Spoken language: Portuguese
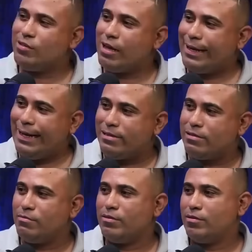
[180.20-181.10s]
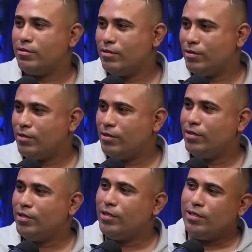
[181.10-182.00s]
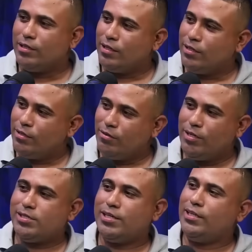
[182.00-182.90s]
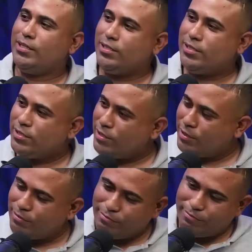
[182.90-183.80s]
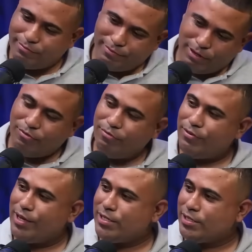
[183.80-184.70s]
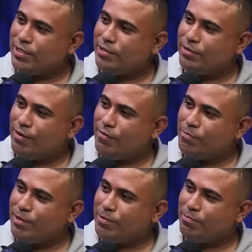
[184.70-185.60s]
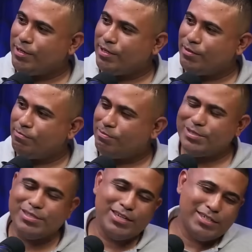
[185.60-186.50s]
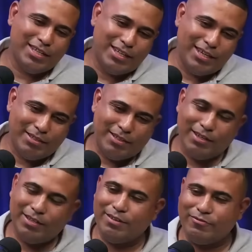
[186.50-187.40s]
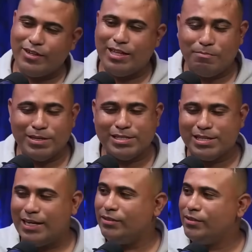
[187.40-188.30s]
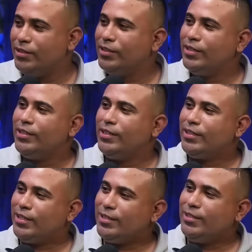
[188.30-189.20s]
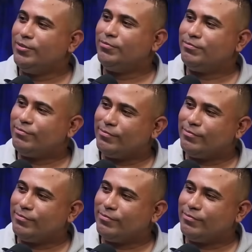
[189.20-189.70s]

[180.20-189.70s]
da casa, irmão. Entendeu? E nisso aí tinha uma conversa que dava para você achar até, até, até falar passado. Entendeu?